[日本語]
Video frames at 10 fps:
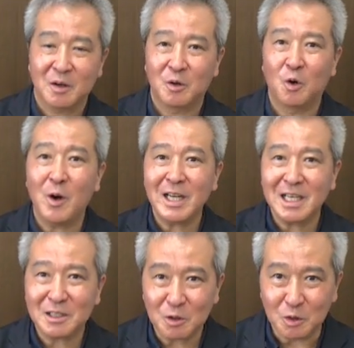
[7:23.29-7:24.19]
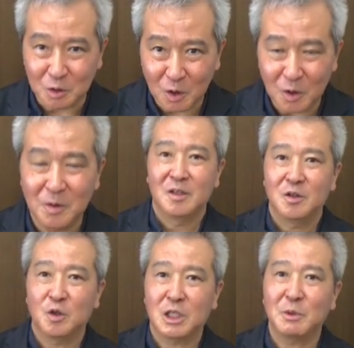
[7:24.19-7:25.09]
この終わりが揃うと、
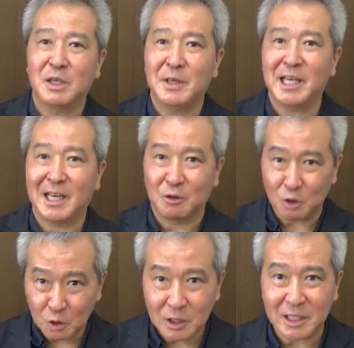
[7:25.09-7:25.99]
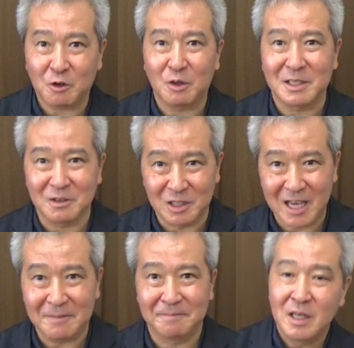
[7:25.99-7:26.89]
とっても響きが整って聞こえますの
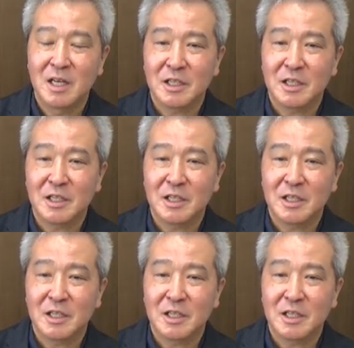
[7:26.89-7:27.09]
で、